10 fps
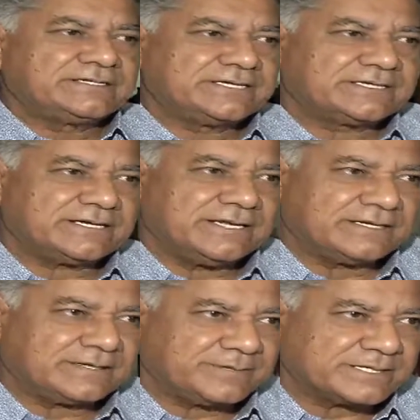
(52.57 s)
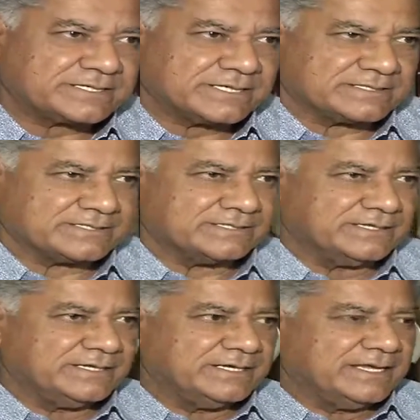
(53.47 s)
সেটার ইন্টারপ্রিটেশন আছে
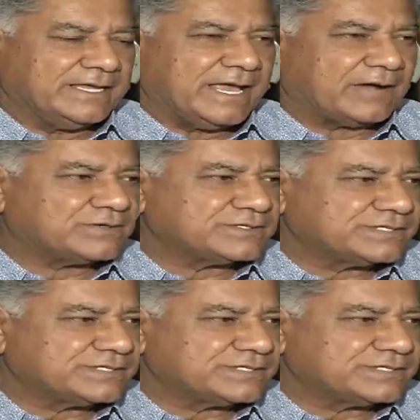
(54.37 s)
এখন